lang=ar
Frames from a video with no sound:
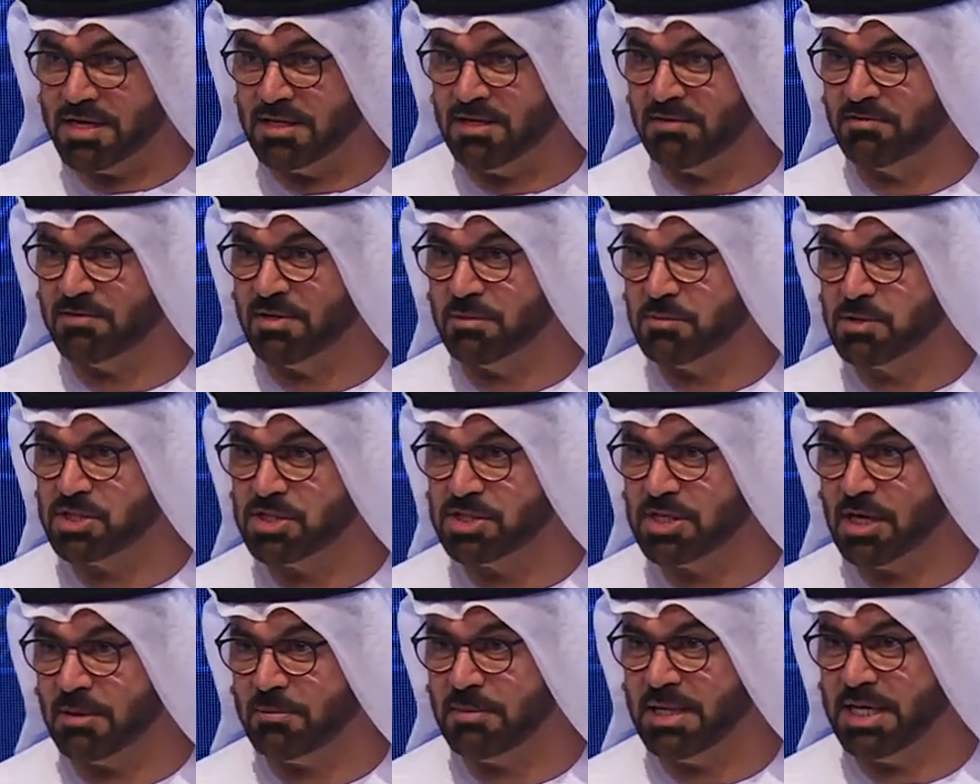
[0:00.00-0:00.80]
النفط
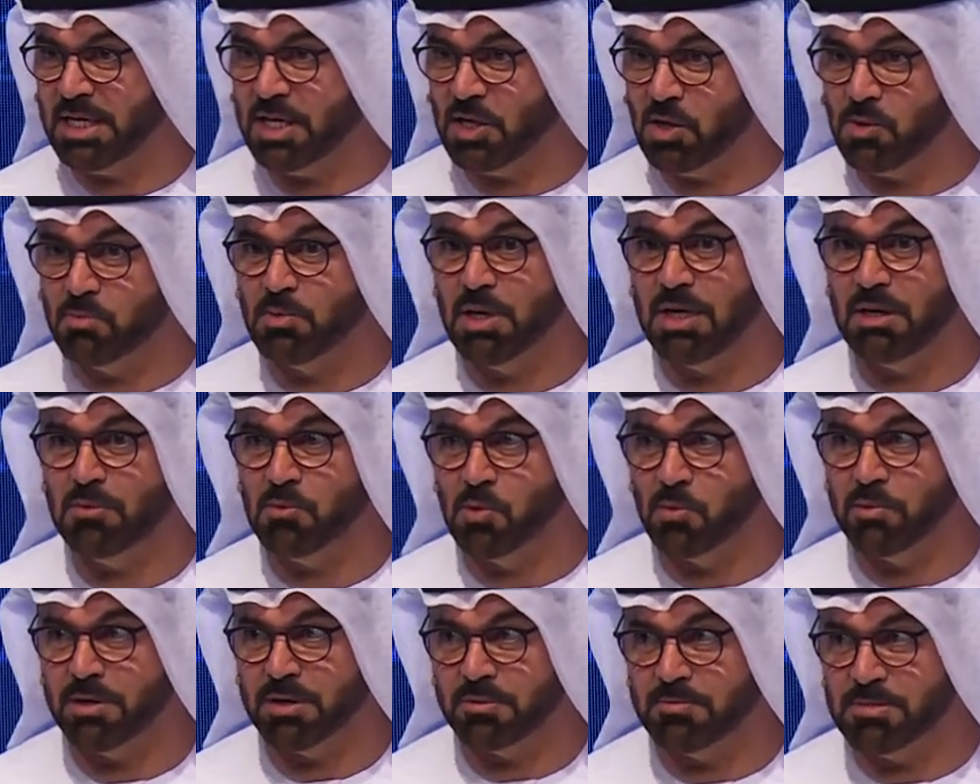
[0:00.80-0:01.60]
المستقبلي هم
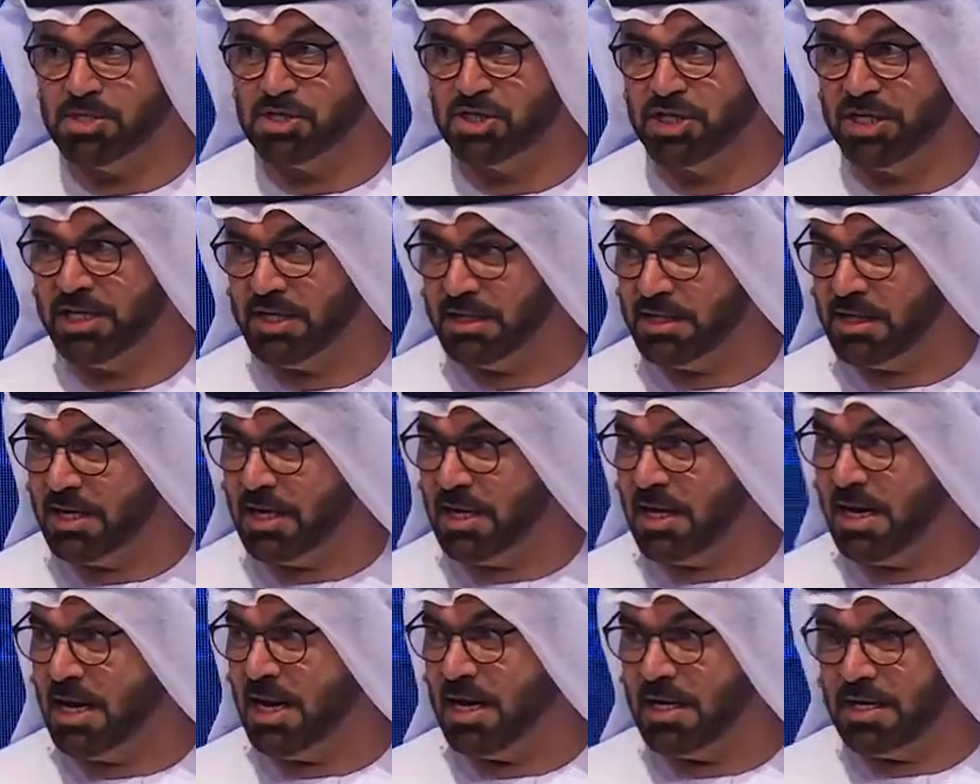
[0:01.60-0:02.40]
المبرمجين
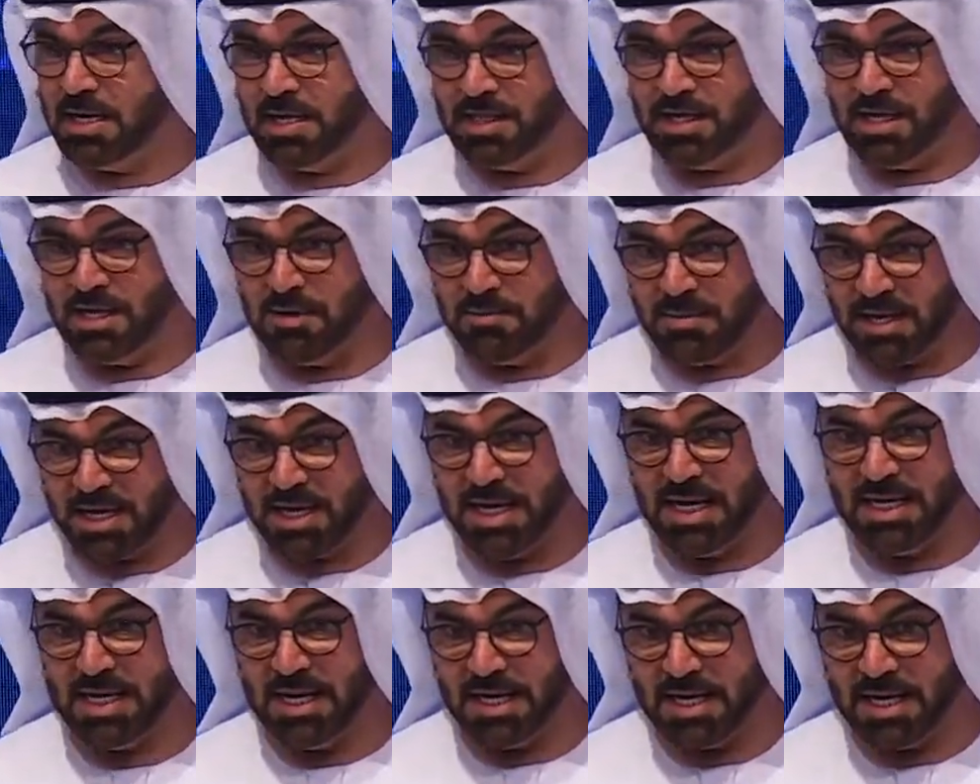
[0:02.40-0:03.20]
الذي من
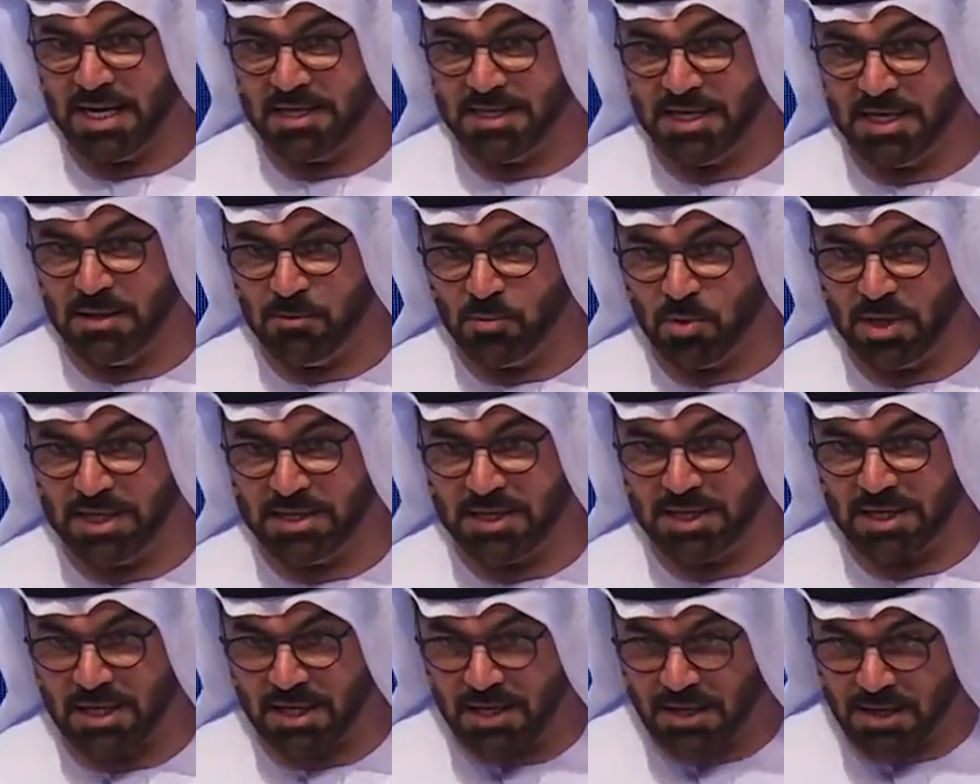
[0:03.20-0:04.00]
خلال هذه
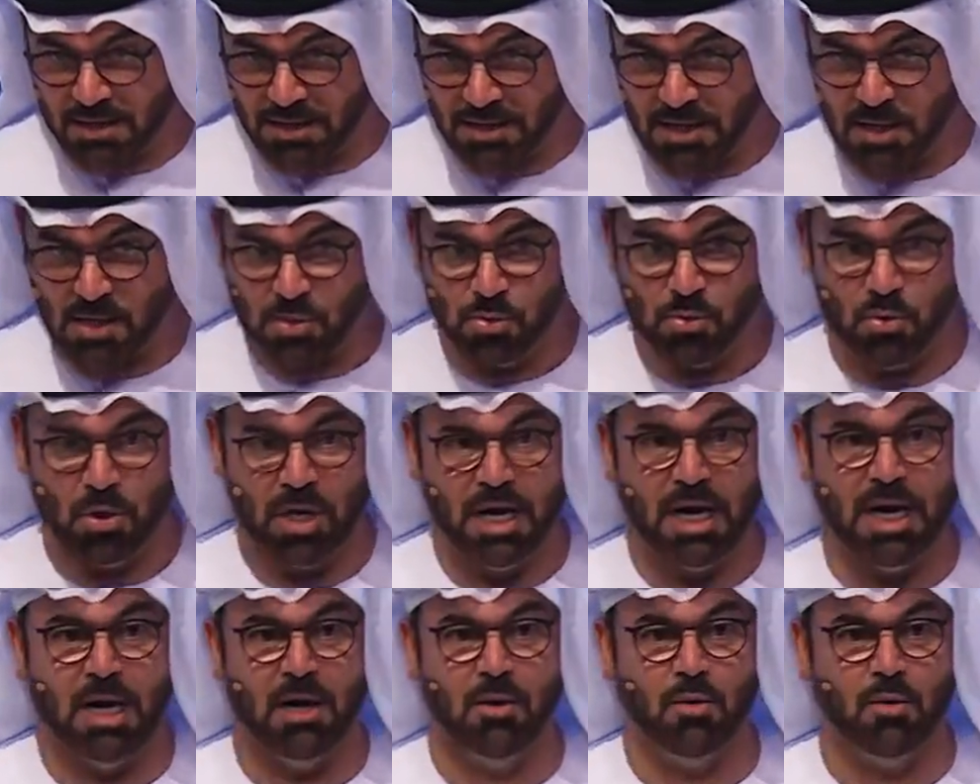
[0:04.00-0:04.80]
المبادرة
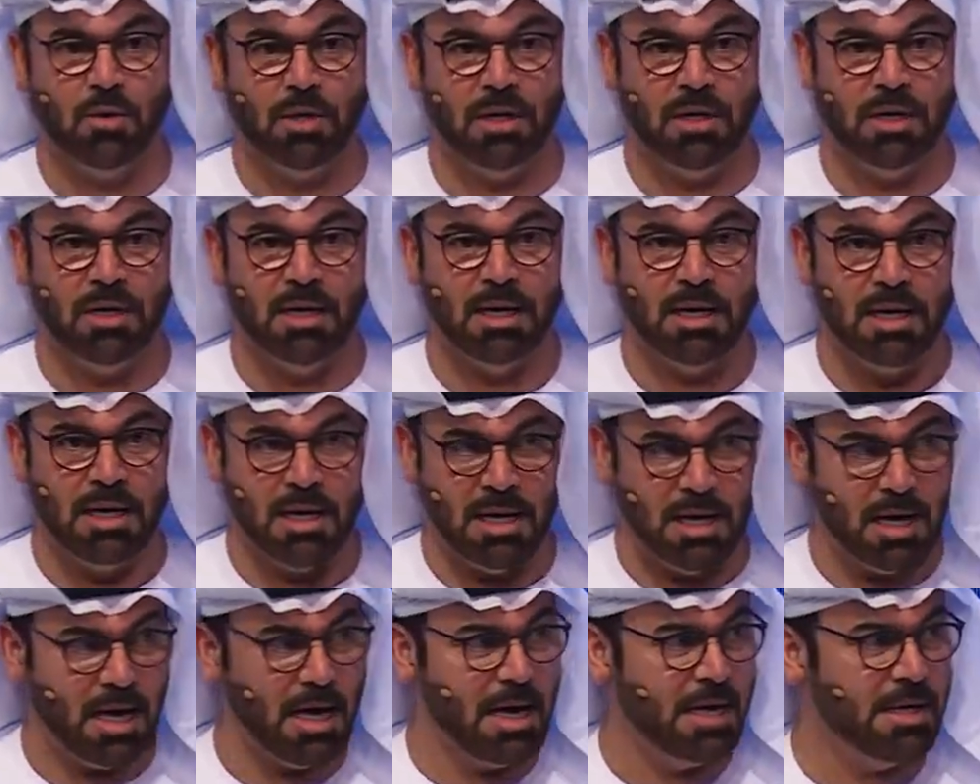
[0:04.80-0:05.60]
نحاول
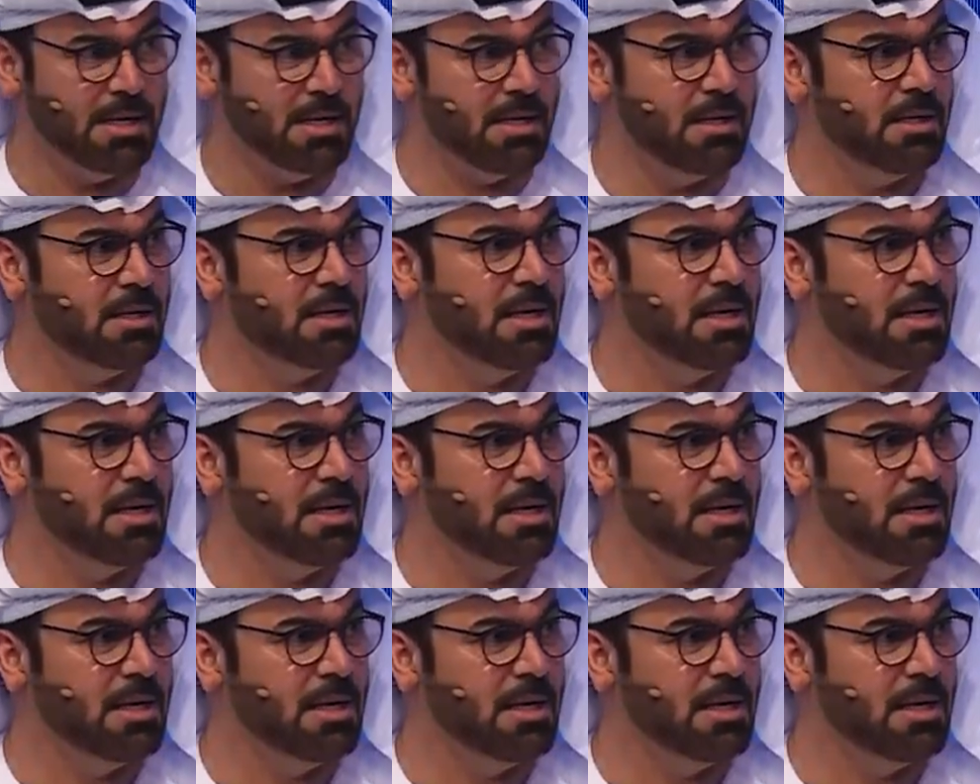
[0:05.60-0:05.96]
أن